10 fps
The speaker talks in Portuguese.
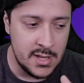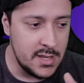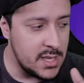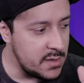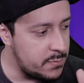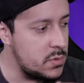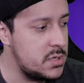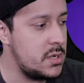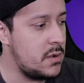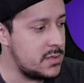E daí,
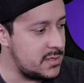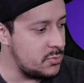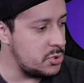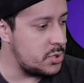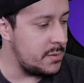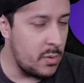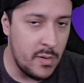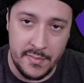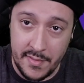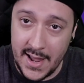puxa, nossa, esse monitor é mó
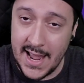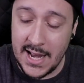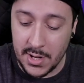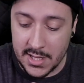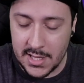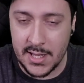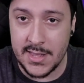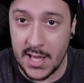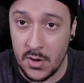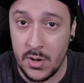velho aqui e
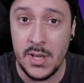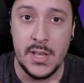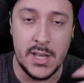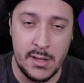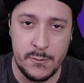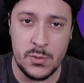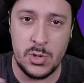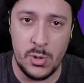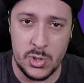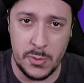tal, e
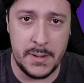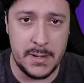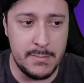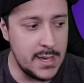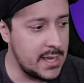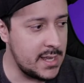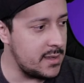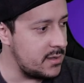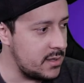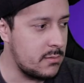funcionou super bem, e
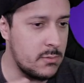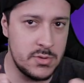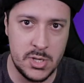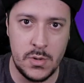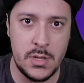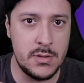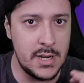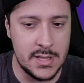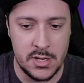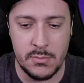aí aconteceu isso e
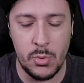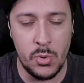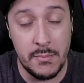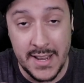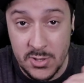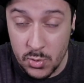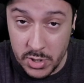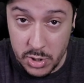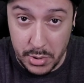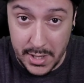ele tá de boa. Mas no
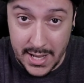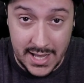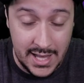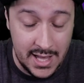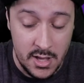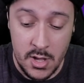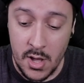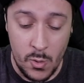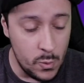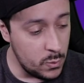monitor HQ,
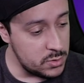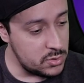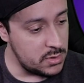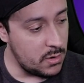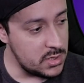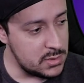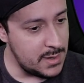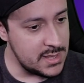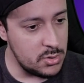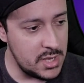o negócio
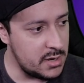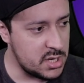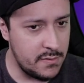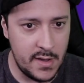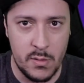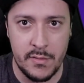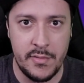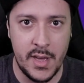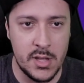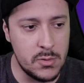bateu nele, acho que veio um
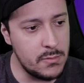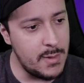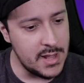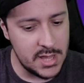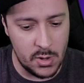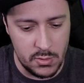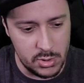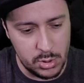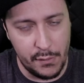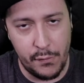vento, bateu e o
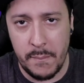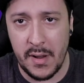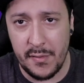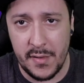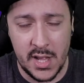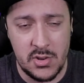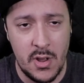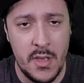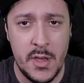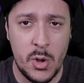monitor foi para frente.
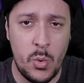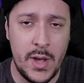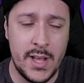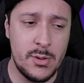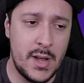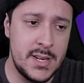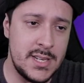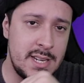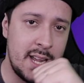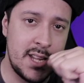Quando a
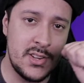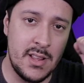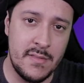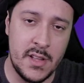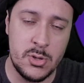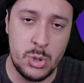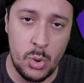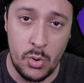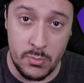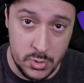gente
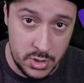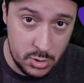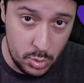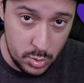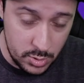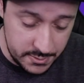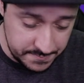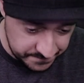levantou o monitor.